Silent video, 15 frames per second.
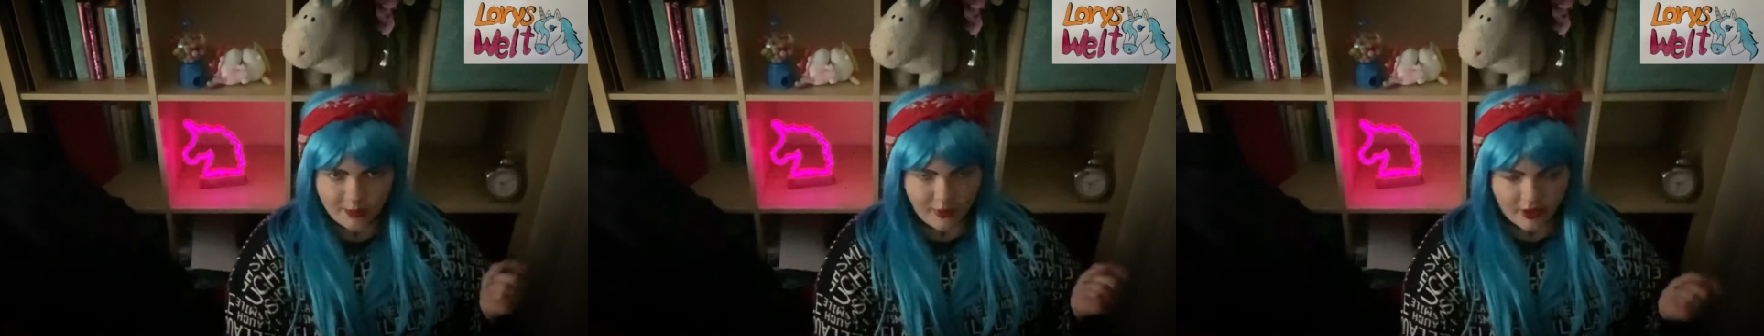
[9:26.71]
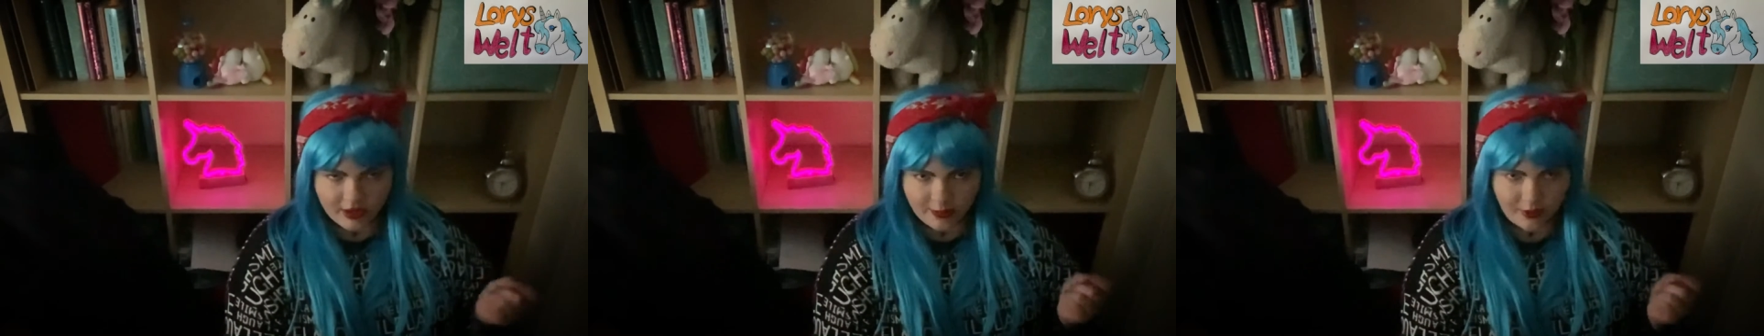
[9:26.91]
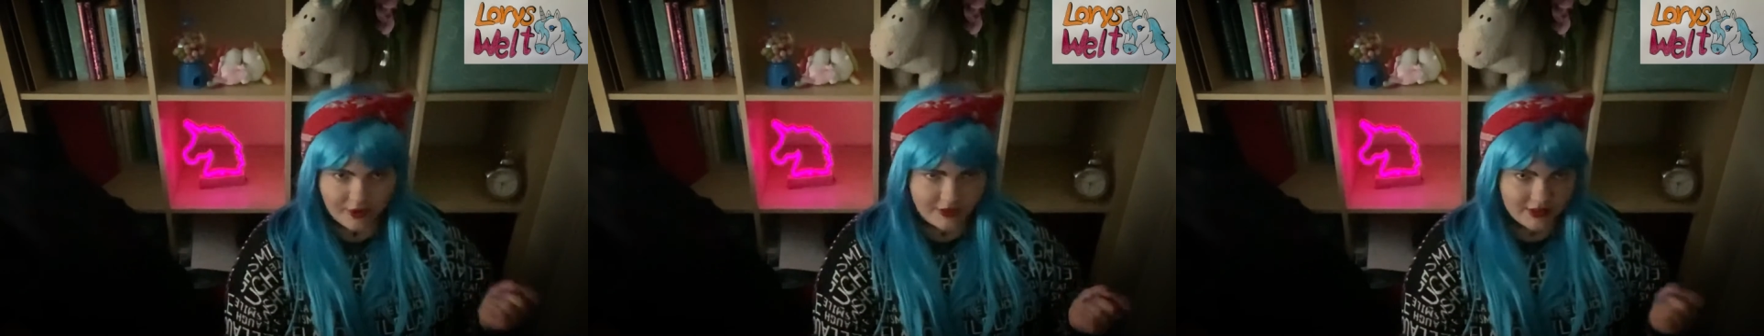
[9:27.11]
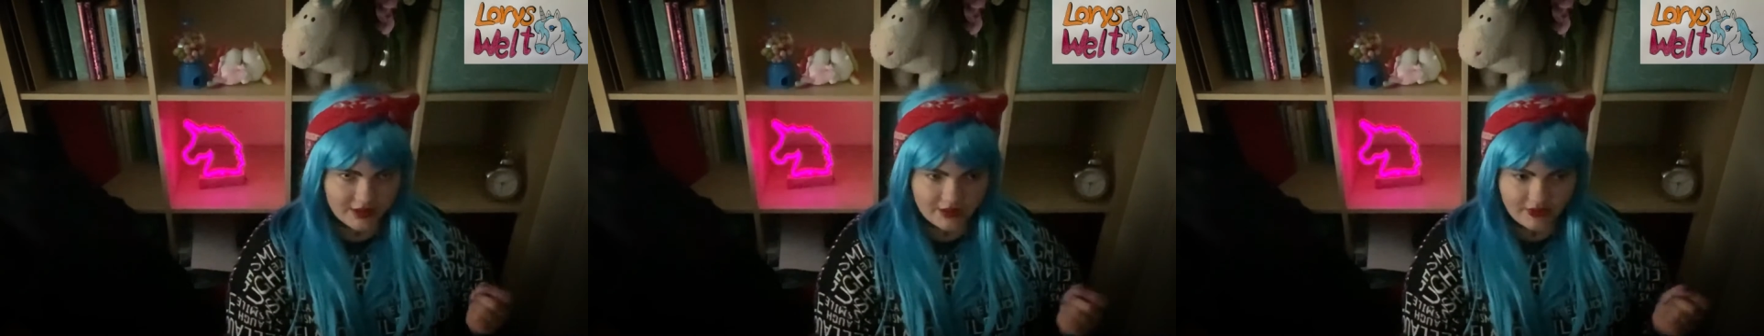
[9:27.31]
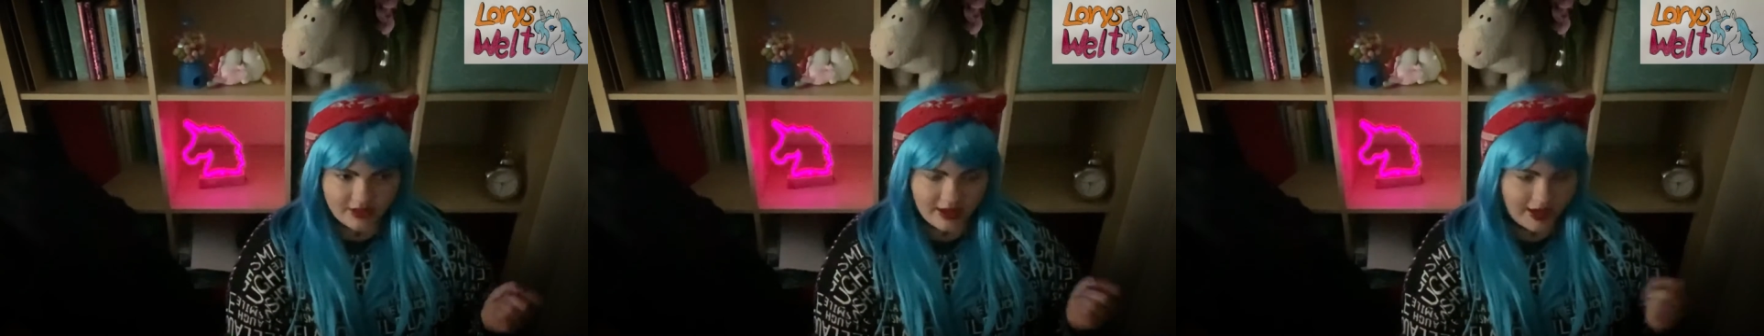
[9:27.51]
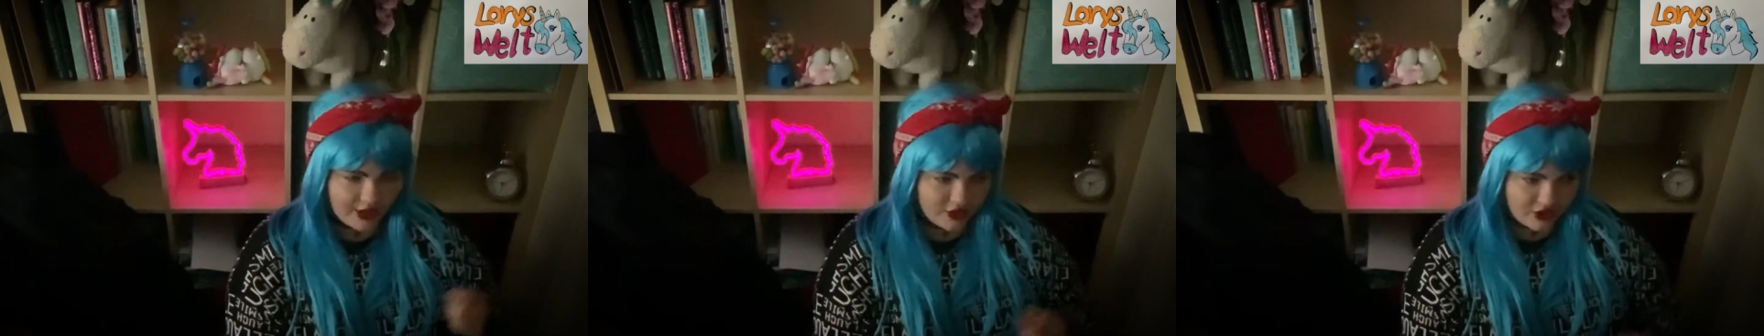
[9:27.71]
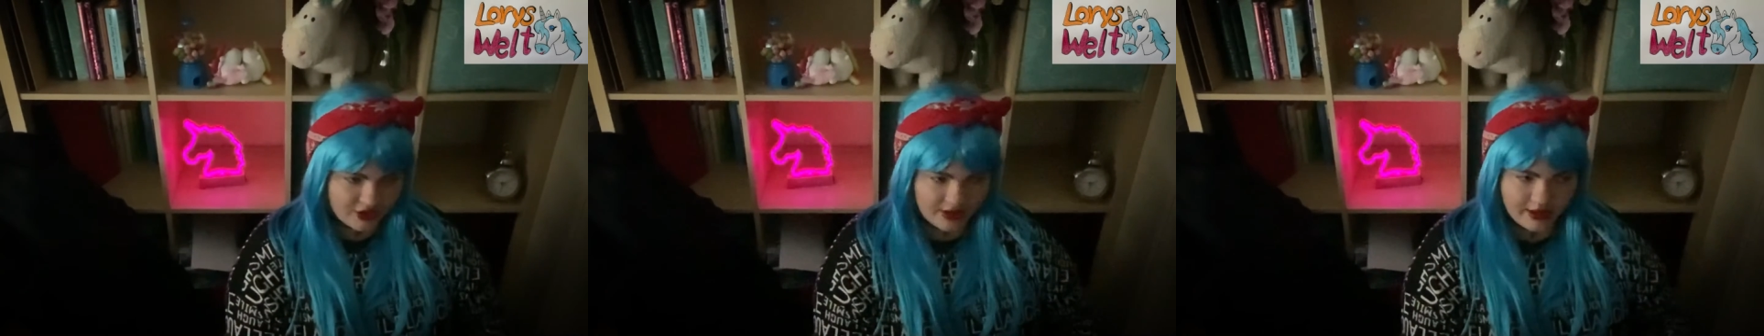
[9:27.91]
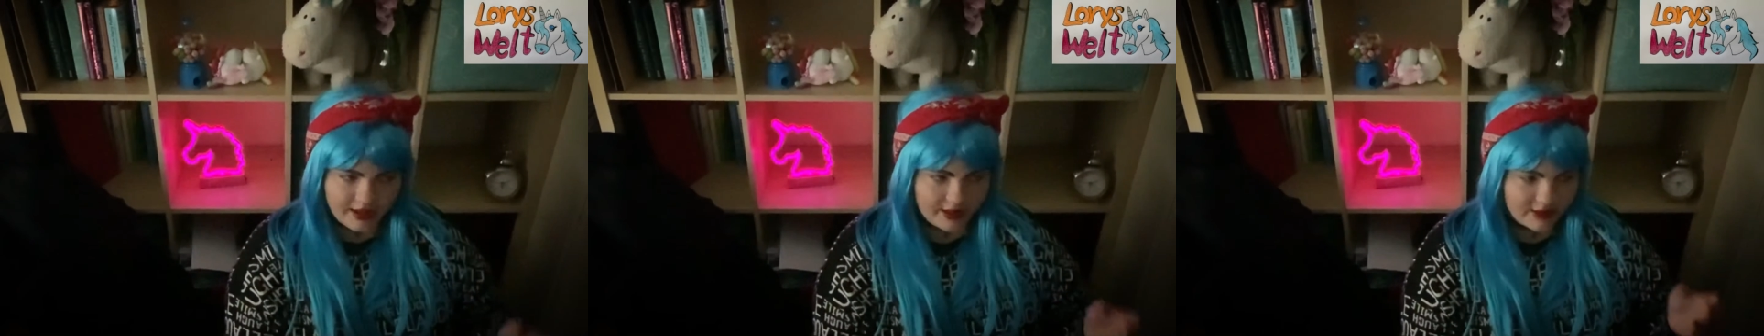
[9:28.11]
Body Positivity
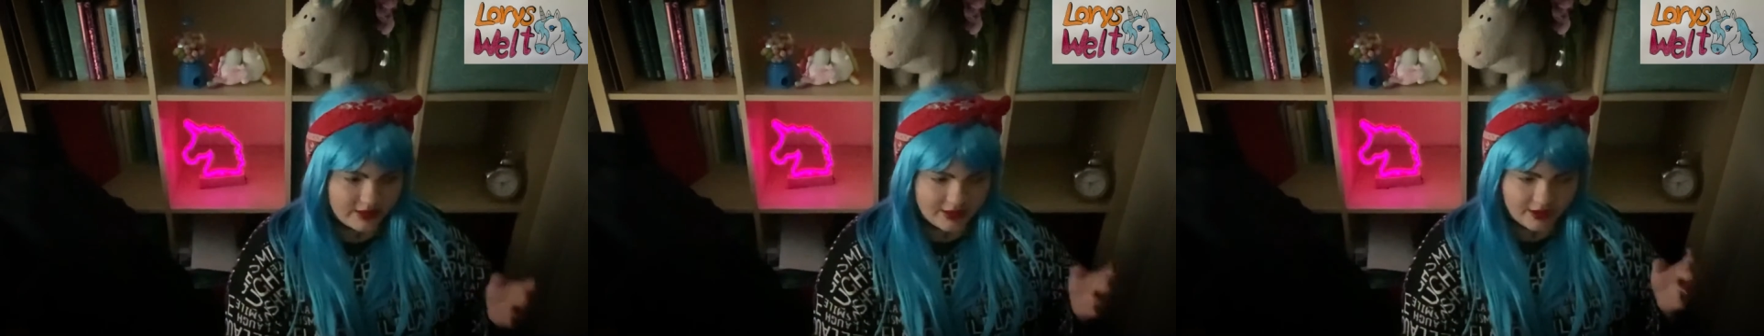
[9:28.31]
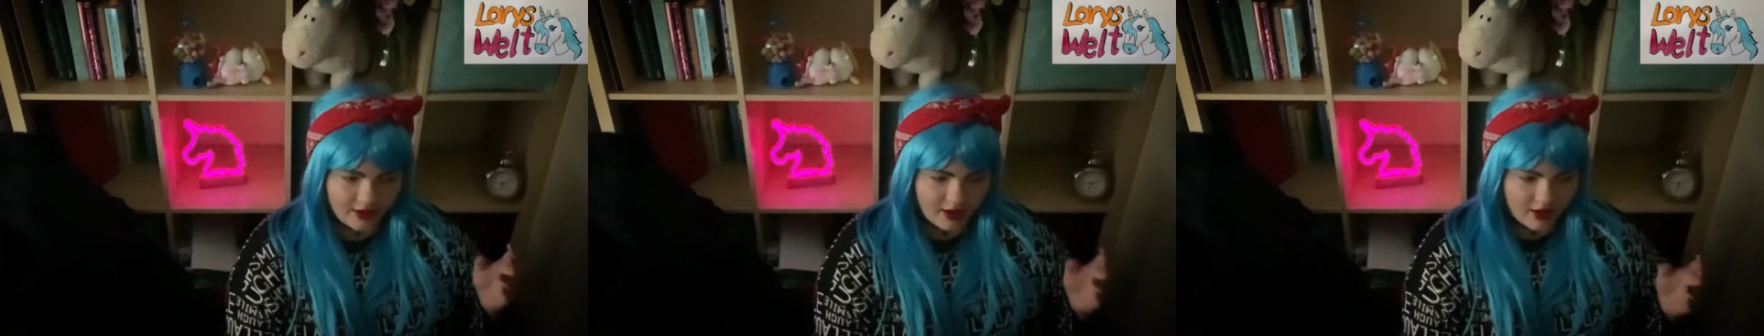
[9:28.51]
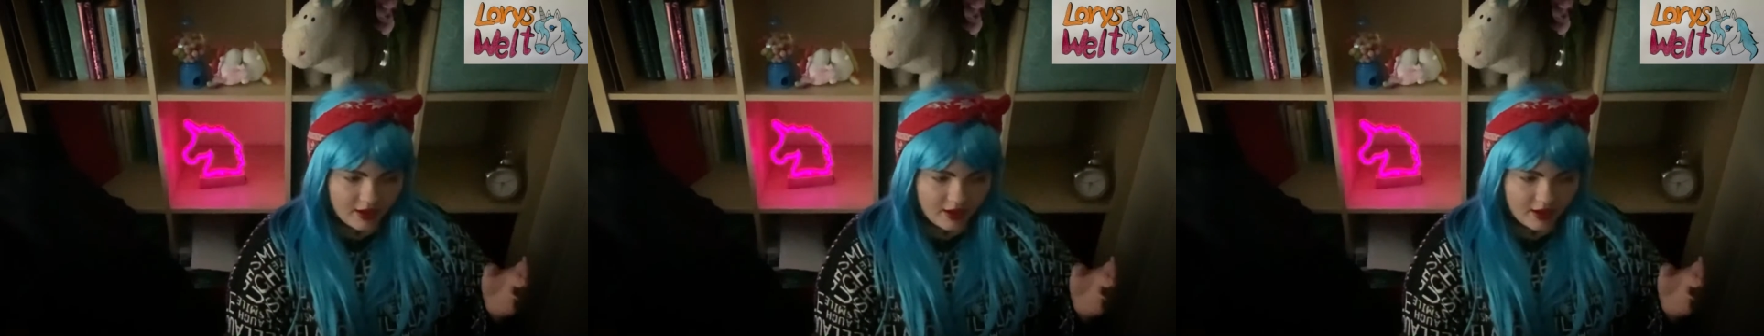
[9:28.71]
einstehen, die